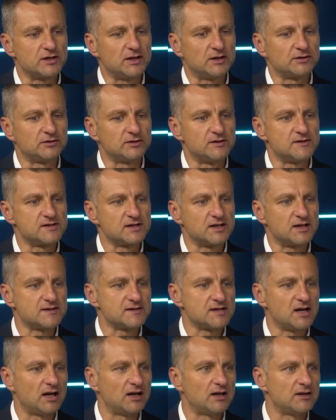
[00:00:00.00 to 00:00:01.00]
lat to jest
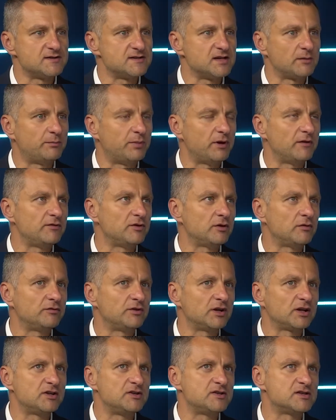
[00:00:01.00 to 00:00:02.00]
raz, ale zapewniał w
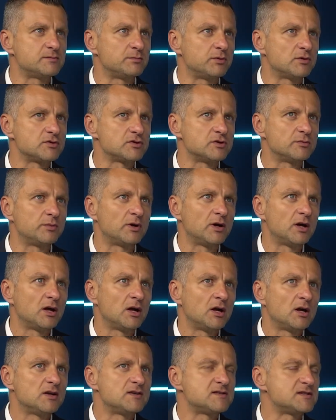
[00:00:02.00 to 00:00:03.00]
jakiś sposób
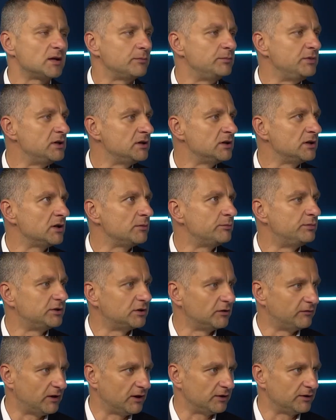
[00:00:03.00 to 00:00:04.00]
stabilne
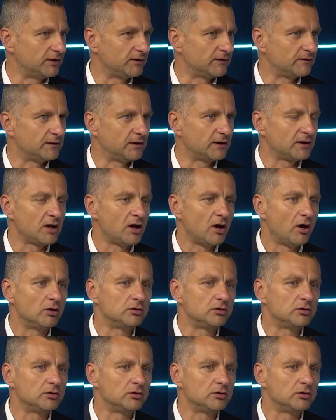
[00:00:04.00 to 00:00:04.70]
bytowanie. Tak?